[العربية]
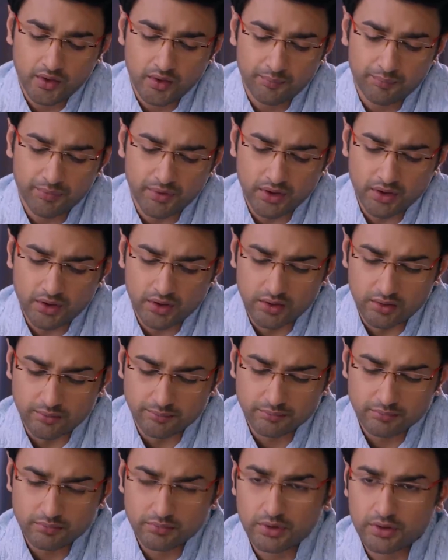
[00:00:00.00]
بس
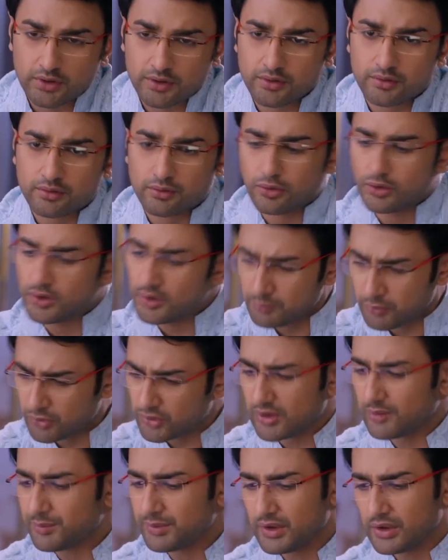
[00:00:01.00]
أنا
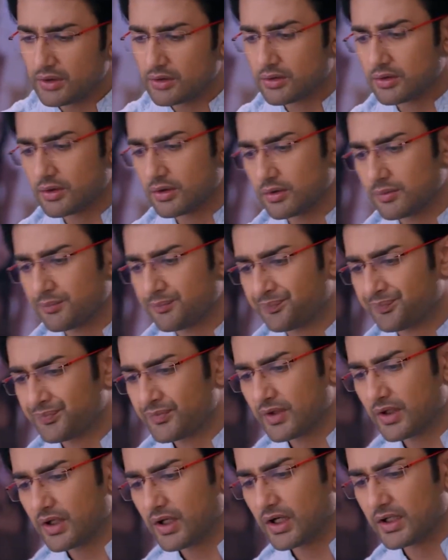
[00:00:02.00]
لسه ما فهمت عليكي
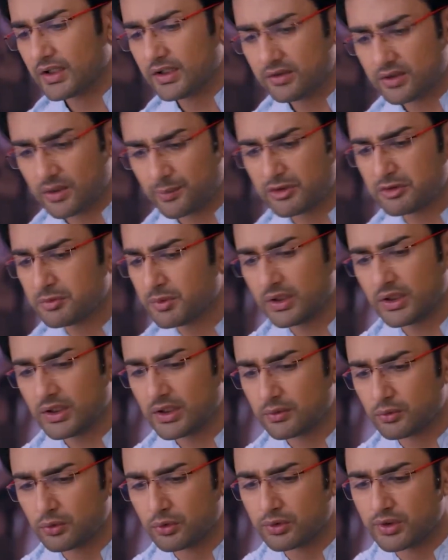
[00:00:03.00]
مالي متذكر عن
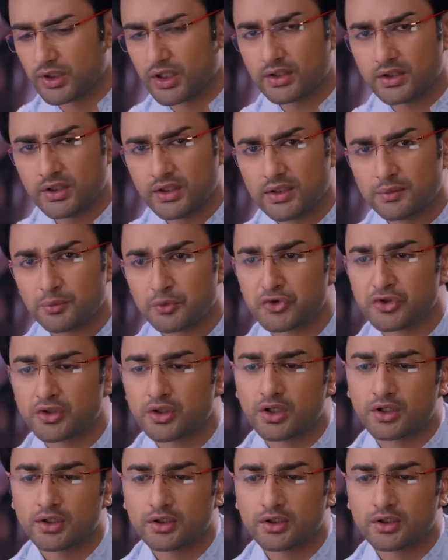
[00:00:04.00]
أي قصة عم تحكي أنت